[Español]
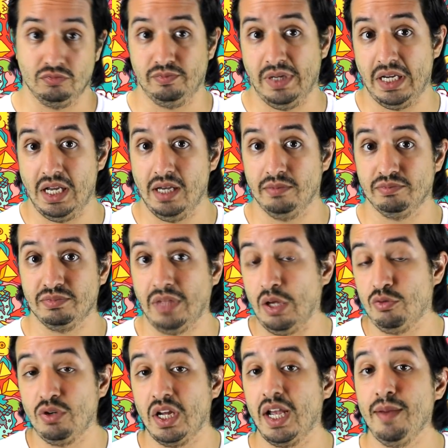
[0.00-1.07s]
para
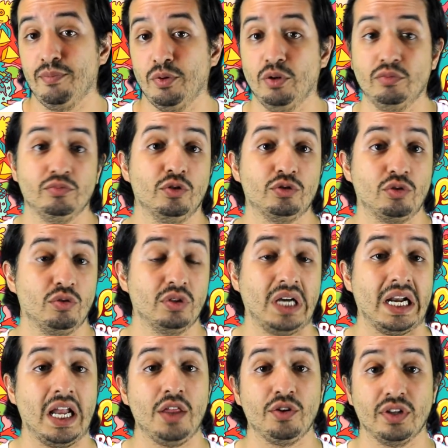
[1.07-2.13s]
dar un ejemplo, otro
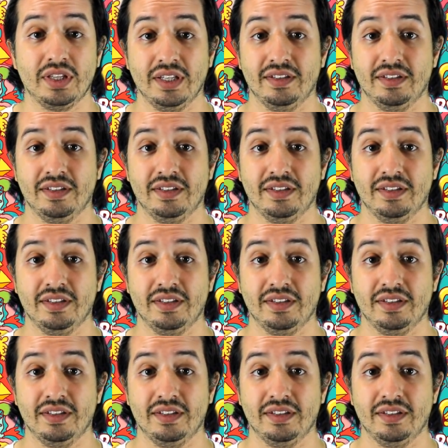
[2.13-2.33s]
ganador de